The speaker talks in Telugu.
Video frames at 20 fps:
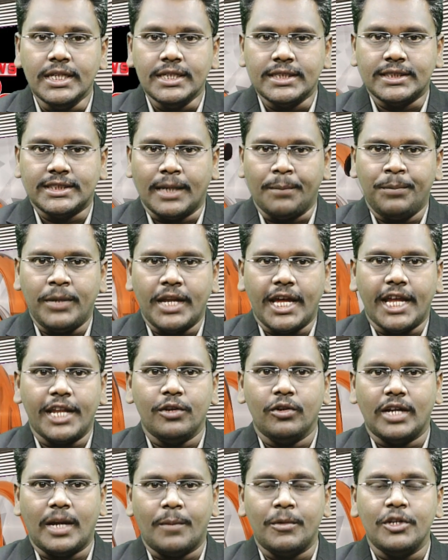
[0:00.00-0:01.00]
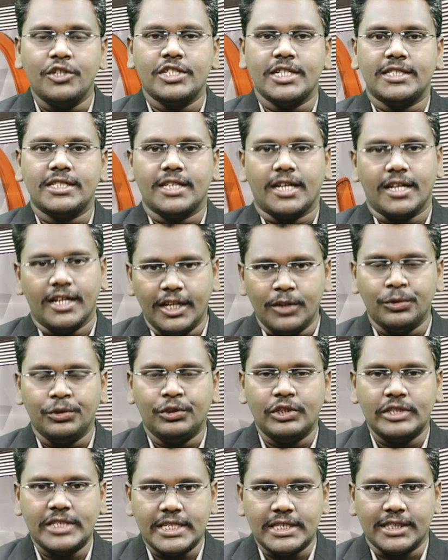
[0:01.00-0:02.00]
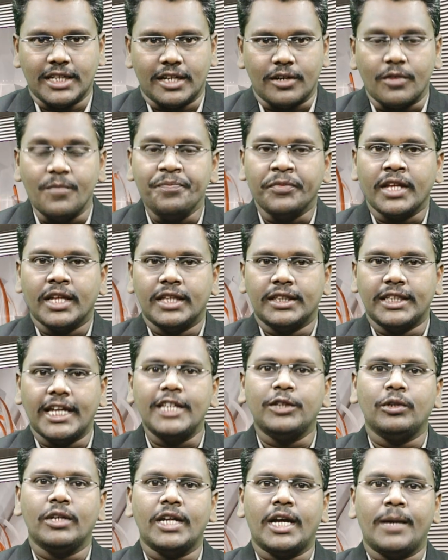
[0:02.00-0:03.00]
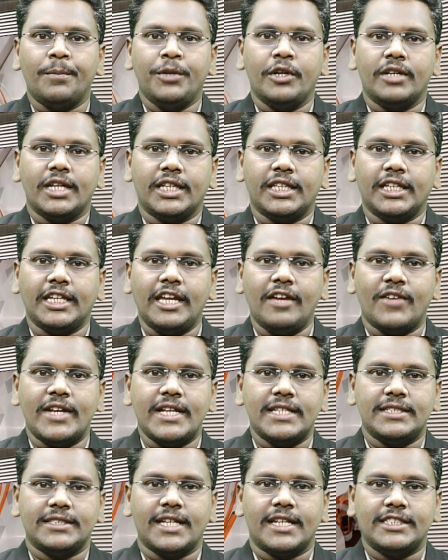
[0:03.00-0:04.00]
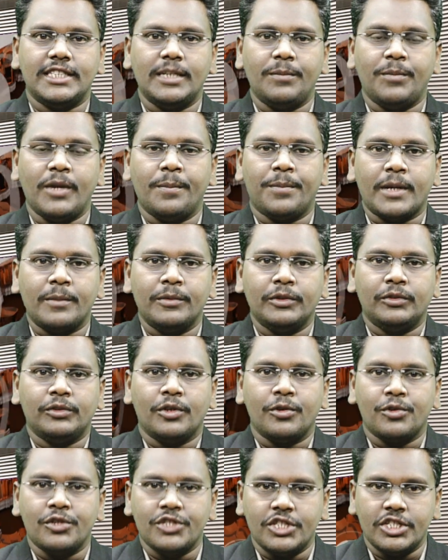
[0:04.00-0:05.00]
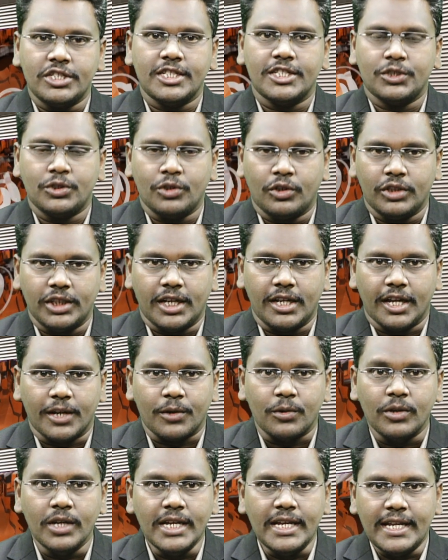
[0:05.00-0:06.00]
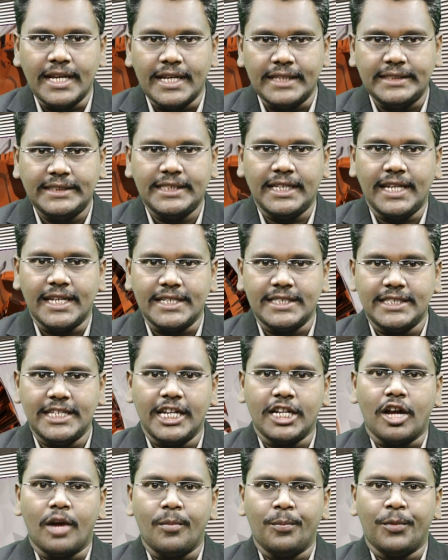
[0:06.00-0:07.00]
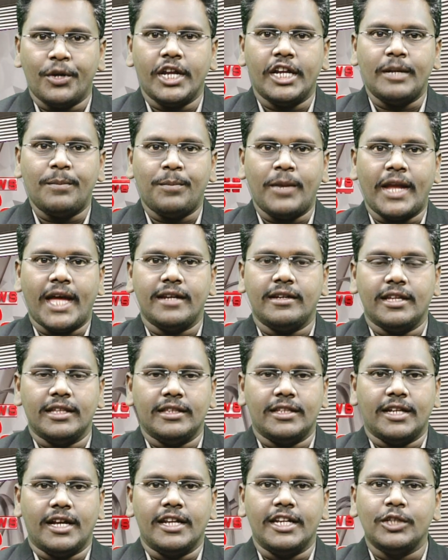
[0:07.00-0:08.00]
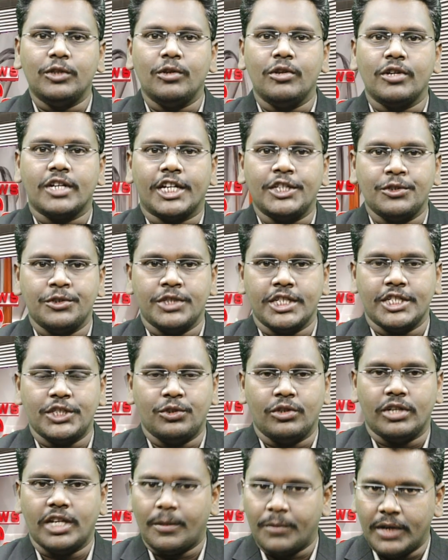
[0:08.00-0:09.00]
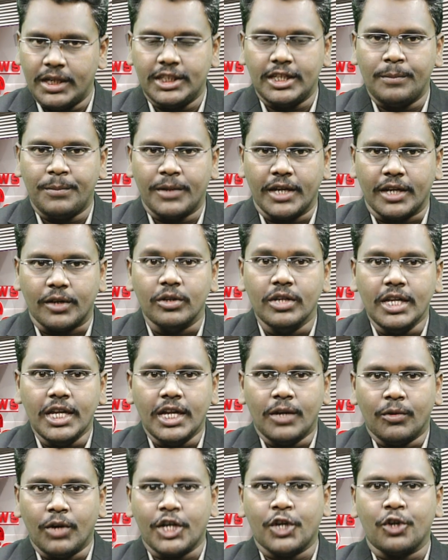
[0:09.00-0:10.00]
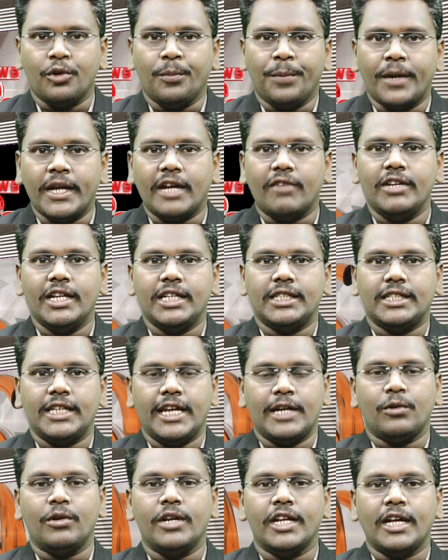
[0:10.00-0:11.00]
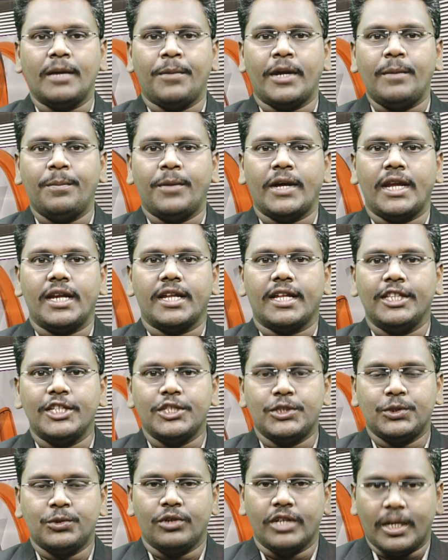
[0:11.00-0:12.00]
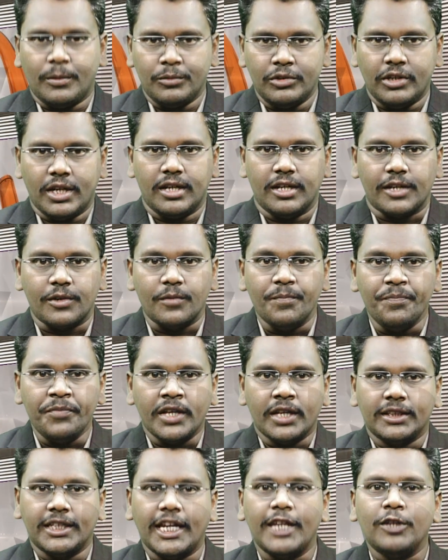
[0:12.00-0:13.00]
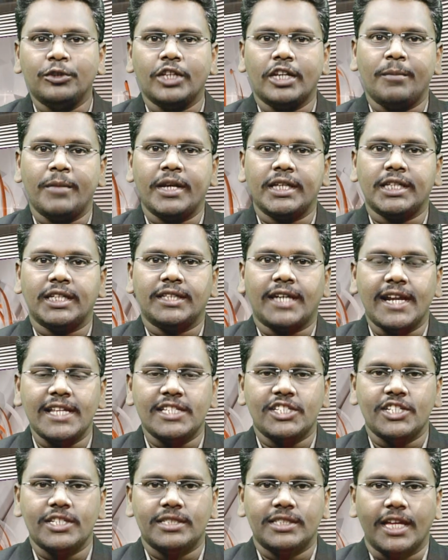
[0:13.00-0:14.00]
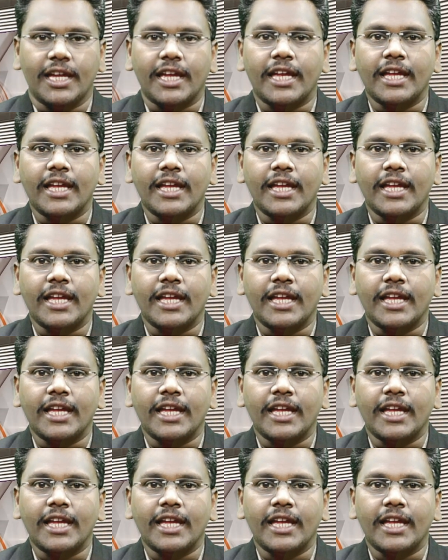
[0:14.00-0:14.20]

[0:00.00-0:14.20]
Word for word: సబ్ ప్లాన్ ను అమలు చేశారని గుర్తు చేశారు దళితుల అభ్యున్నతికి వైఎస్ఆర్సీపీ ప్రభుత్వం కృషి చేస్తోందన్నారు ఎస్సీ ఎస్టీ కాంపోనెంట్ ప్లాన్ కింద నిధులు ఖర్చు చేస్తున్నామని తెలిపారు ఒక్క రూపాయి అవినీతి లేకుండా పరిపాలన అందిస్తున్నాము అన్నారు దళితుల మీద దాడి చేస్తే